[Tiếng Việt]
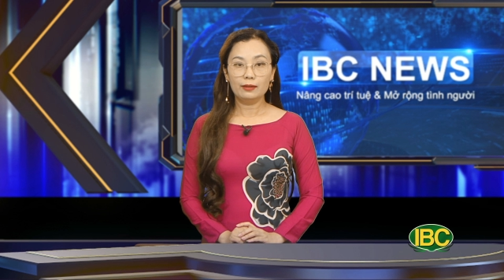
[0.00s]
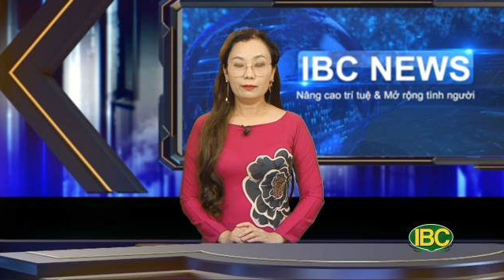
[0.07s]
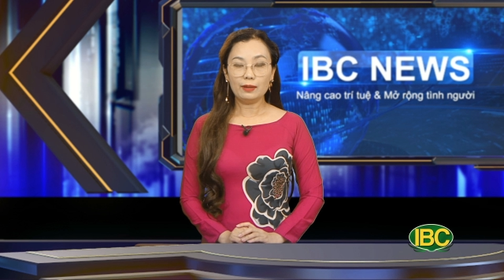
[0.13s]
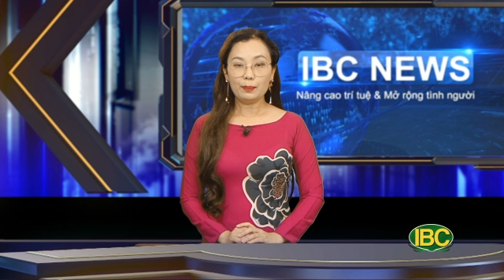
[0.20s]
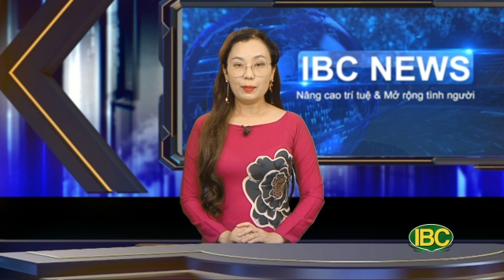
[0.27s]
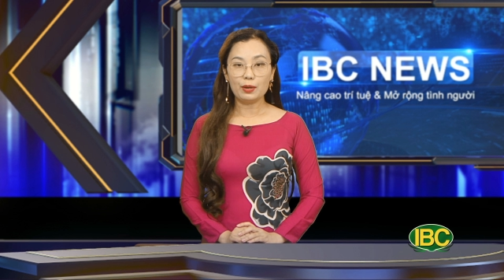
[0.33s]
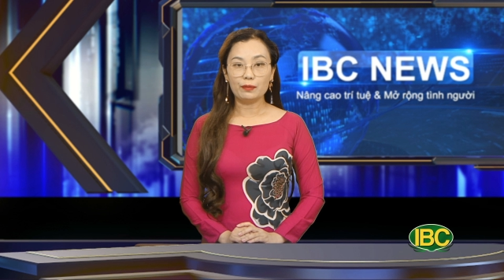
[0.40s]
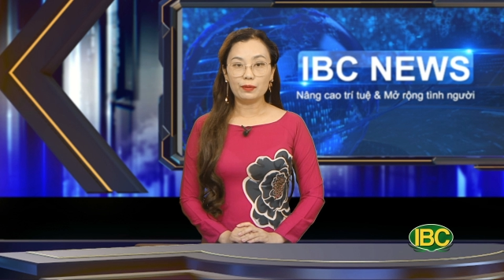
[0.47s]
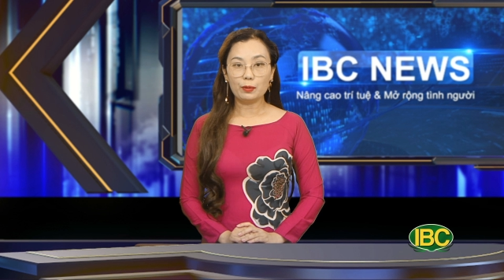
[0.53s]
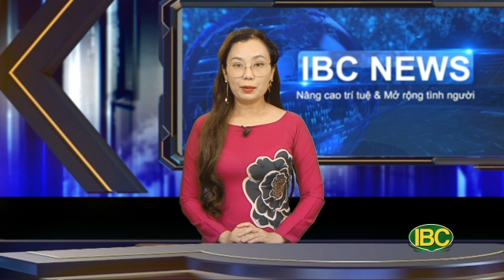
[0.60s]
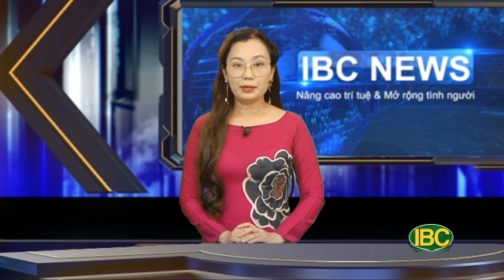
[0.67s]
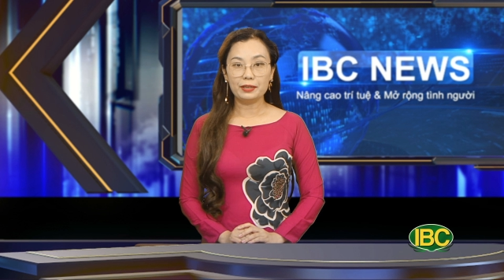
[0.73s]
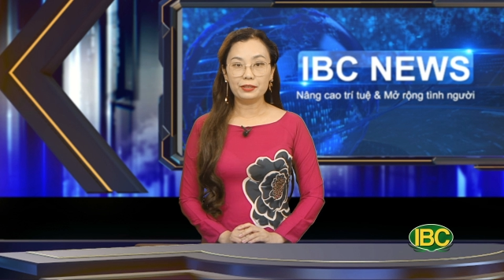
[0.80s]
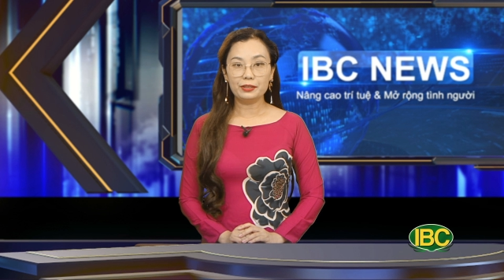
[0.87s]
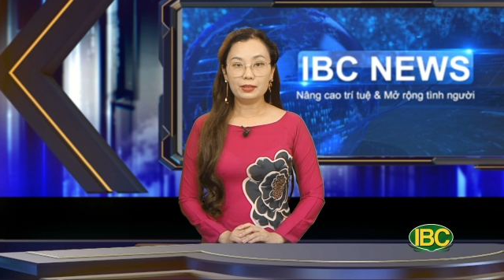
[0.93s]
Phát biểu với
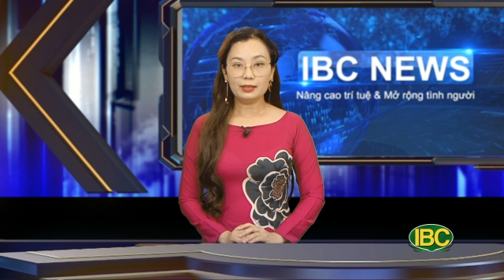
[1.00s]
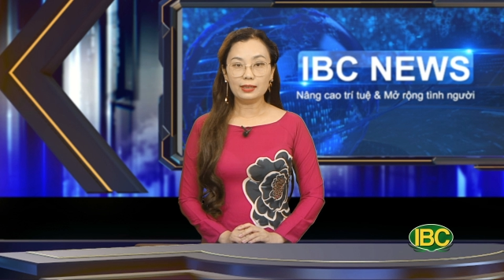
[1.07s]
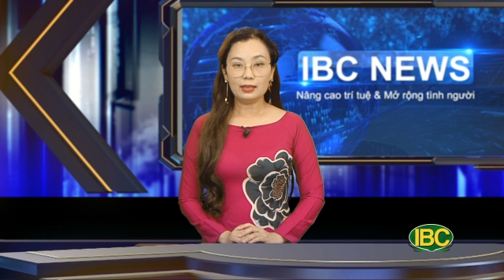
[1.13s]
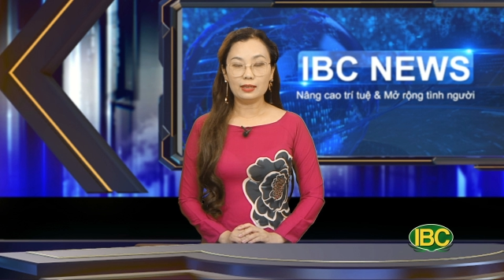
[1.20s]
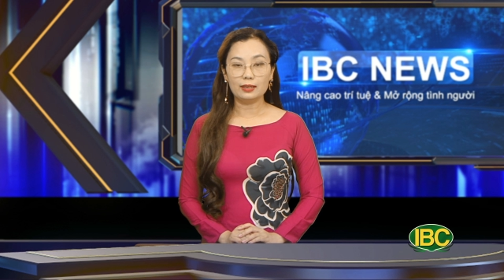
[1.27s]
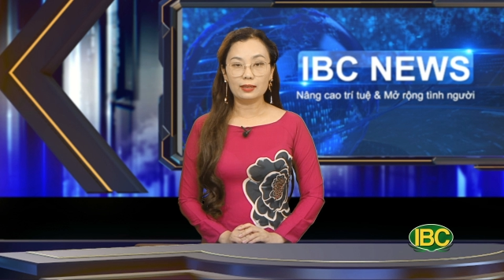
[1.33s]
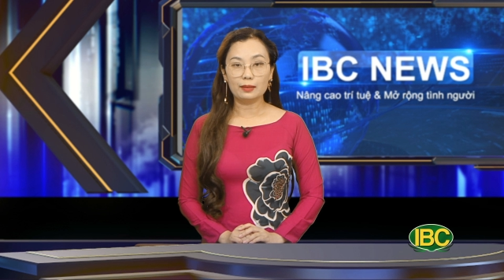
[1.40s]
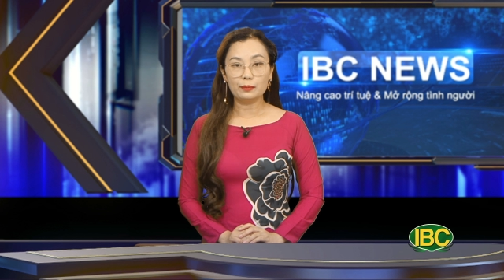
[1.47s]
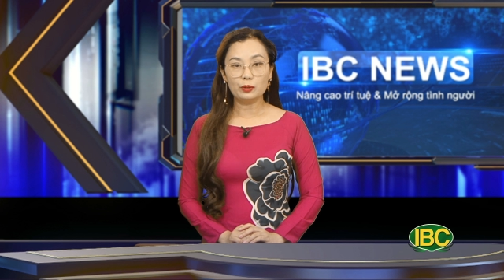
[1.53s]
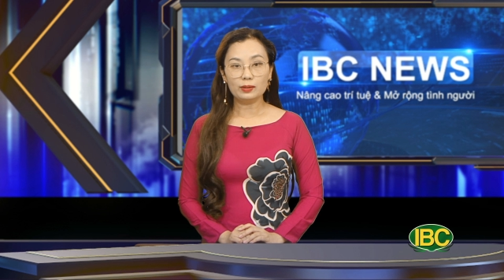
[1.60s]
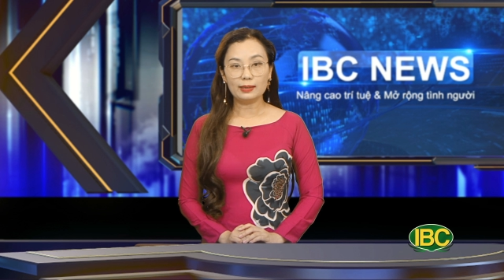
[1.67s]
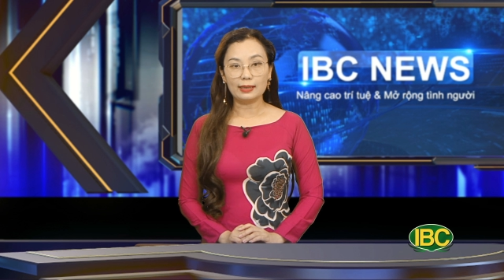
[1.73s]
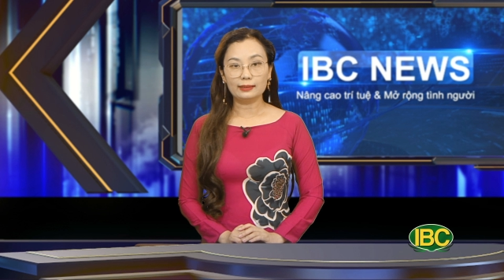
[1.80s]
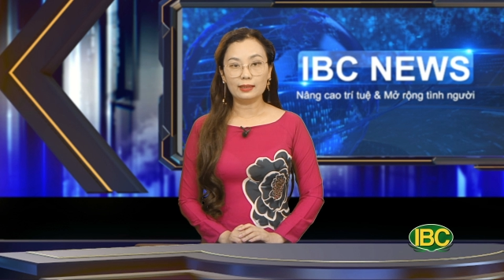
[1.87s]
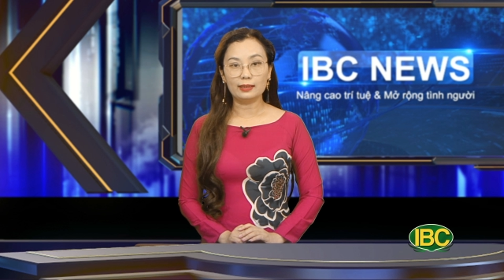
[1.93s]
Reuters trước khi lệnh cấm
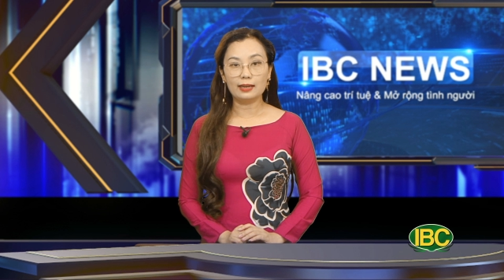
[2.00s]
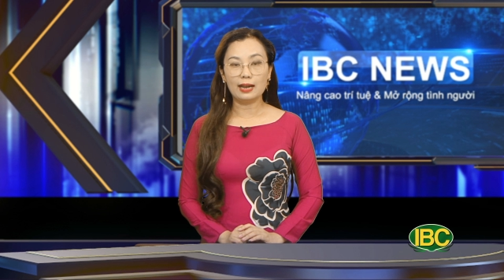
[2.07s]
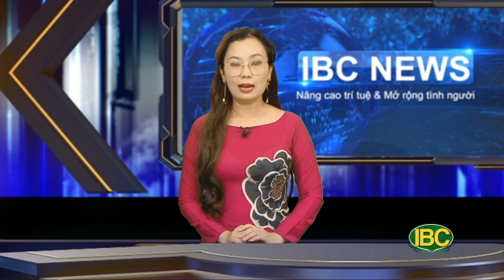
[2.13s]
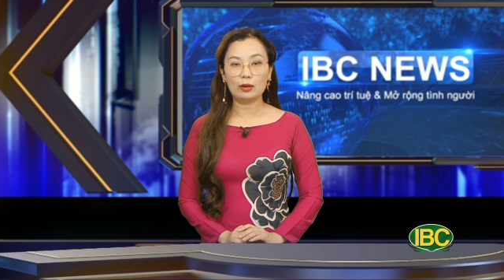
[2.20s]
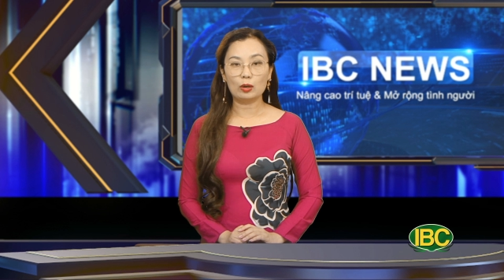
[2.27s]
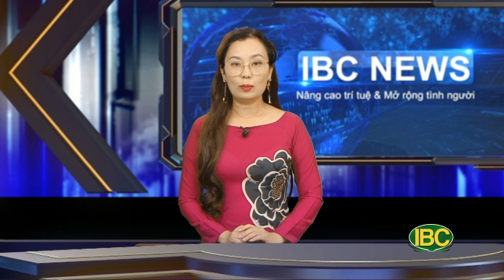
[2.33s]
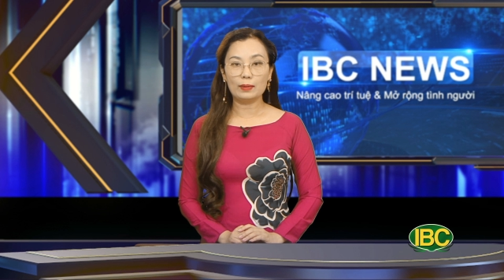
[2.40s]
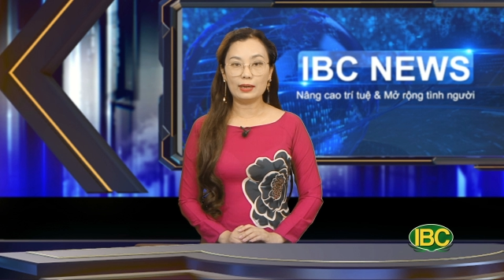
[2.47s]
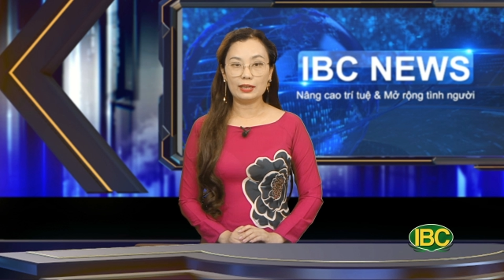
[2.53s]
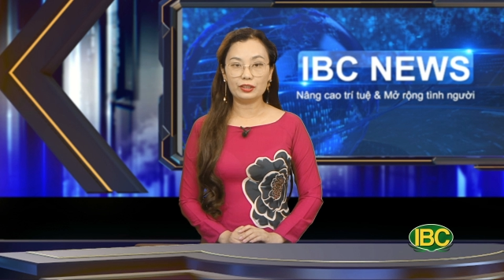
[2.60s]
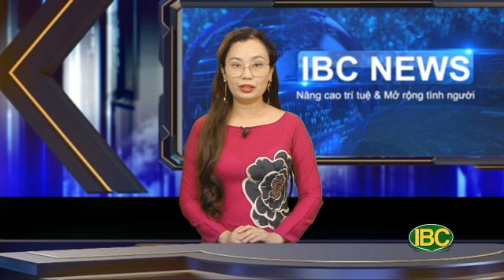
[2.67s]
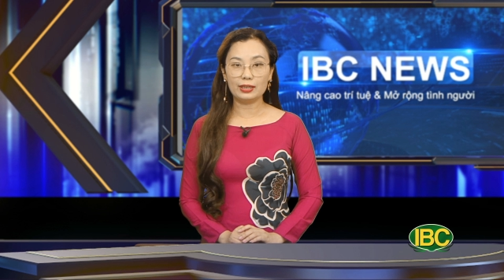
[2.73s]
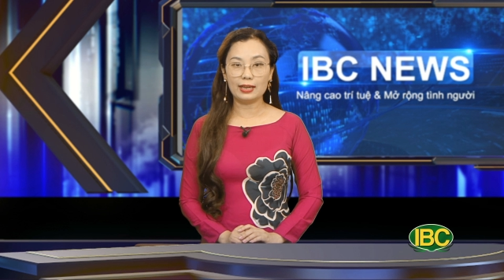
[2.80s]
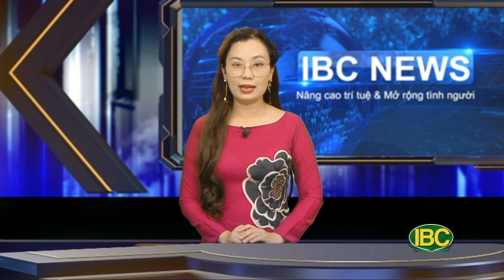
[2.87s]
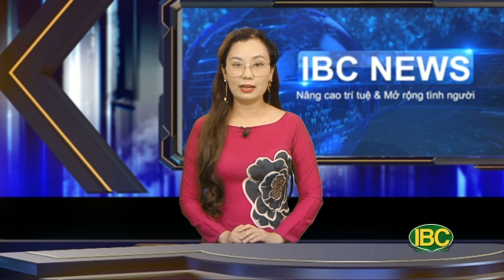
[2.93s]
xuất cảng thịt gà của Malaysia